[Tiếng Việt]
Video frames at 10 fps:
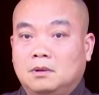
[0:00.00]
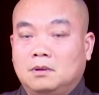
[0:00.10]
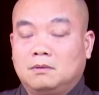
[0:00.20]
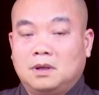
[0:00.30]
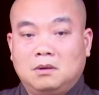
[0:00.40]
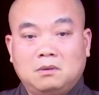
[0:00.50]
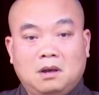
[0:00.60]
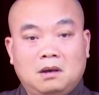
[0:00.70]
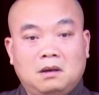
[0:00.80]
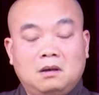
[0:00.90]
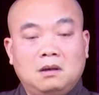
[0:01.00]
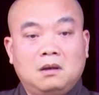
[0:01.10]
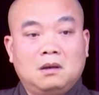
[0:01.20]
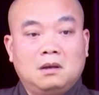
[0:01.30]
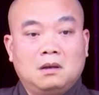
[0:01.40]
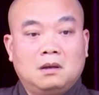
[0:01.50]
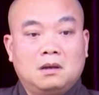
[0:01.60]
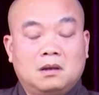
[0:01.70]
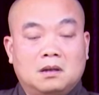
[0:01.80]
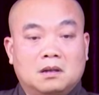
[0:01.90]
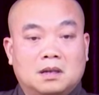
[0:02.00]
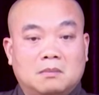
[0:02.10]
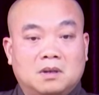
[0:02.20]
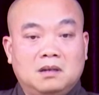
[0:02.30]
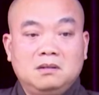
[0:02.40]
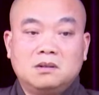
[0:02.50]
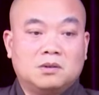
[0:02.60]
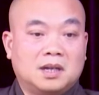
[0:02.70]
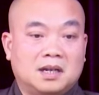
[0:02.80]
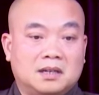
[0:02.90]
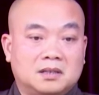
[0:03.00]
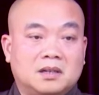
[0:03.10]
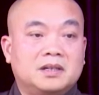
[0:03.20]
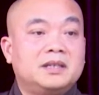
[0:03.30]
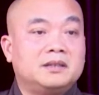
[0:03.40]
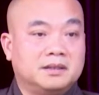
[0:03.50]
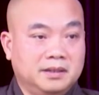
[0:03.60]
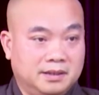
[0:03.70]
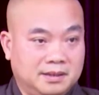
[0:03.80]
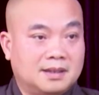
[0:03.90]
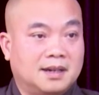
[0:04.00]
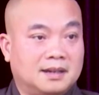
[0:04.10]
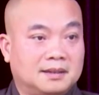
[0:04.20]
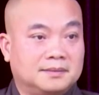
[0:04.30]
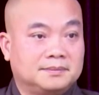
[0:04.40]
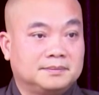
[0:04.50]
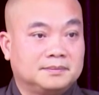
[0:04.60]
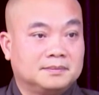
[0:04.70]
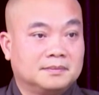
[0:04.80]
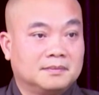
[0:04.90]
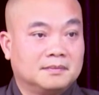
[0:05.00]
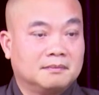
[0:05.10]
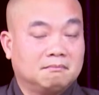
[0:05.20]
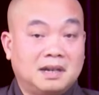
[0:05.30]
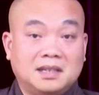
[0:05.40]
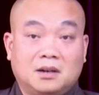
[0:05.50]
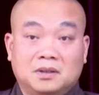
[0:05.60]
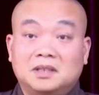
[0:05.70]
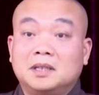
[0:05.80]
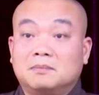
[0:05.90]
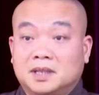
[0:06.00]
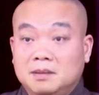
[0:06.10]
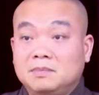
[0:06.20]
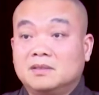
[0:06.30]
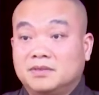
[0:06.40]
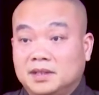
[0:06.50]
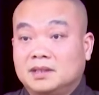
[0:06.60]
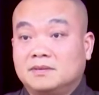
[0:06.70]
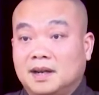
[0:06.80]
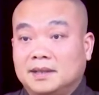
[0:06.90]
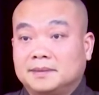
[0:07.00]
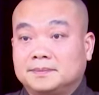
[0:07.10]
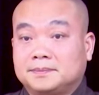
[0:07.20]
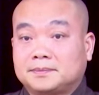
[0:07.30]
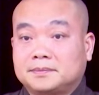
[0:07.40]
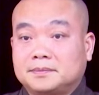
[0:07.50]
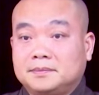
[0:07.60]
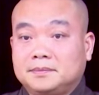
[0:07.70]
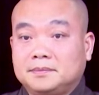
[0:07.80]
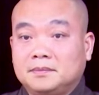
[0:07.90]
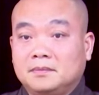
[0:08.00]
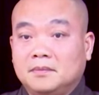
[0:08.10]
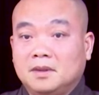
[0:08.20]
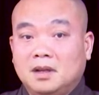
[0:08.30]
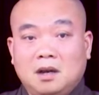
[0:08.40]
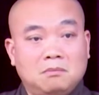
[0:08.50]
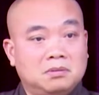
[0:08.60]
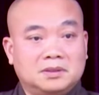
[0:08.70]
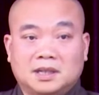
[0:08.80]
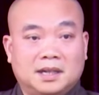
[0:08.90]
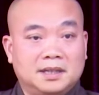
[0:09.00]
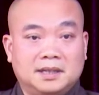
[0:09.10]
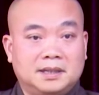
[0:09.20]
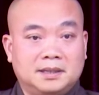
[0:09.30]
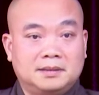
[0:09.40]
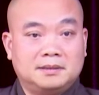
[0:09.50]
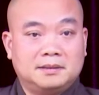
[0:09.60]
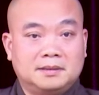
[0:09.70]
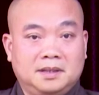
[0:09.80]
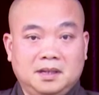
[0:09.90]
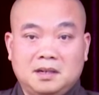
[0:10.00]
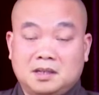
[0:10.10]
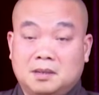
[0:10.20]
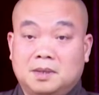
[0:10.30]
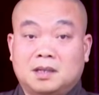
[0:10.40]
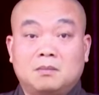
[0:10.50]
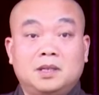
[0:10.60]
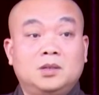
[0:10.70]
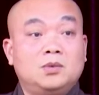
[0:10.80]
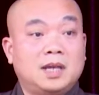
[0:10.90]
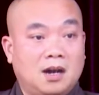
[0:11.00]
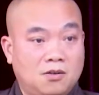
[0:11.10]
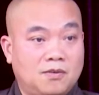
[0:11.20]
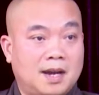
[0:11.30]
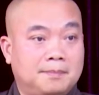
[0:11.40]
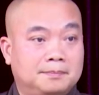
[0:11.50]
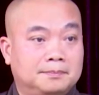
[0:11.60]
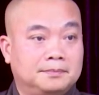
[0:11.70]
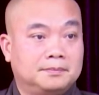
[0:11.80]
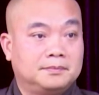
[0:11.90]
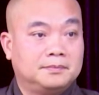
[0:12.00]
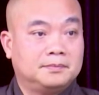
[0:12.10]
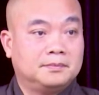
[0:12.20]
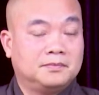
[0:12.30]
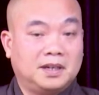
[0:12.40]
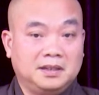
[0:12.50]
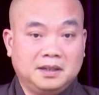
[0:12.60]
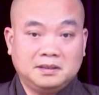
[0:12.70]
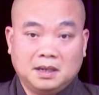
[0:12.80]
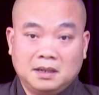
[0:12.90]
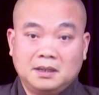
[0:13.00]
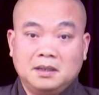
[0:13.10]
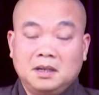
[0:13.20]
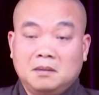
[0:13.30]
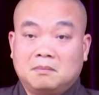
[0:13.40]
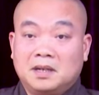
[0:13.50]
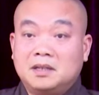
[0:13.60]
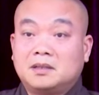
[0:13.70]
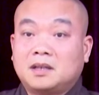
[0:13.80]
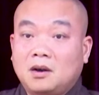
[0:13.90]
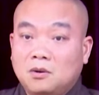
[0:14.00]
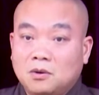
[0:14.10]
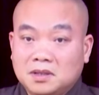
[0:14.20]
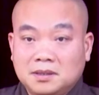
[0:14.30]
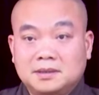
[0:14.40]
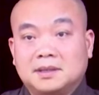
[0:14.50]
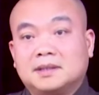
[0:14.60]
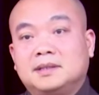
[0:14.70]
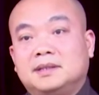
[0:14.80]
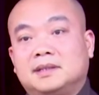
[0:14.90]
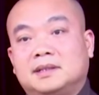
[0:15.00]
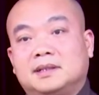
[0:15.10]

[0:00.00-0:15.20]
và lúc đó trong cái lứa của thầy rất ít những người như thầy bắt đầu đi tìm kiếm những vị như vậy không sợ gì hết chỉ có sợ mình không hiểu giáo pháp và nhờ đó mà đi câu cái sự thực chứng